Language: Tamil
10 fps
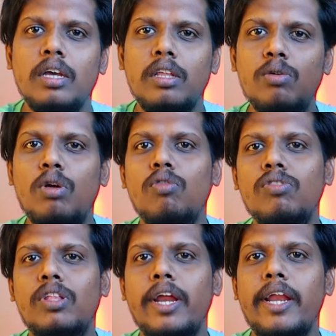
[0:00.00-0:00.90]
இதுவும்
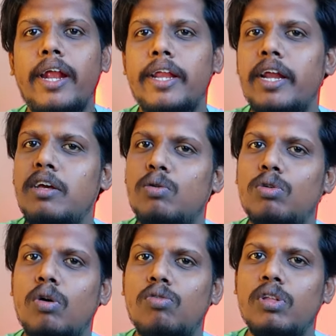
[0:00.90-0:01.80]
தௌசண்ட் த்ரீ நைன்டி நைன்
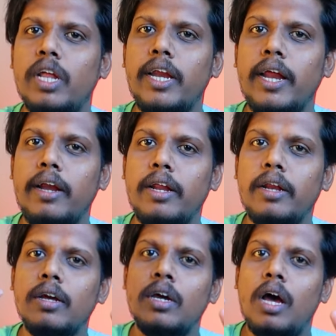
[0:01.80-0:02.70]
இதுவும் தௌசண்ட் த்ரீ நைன்டி நைன்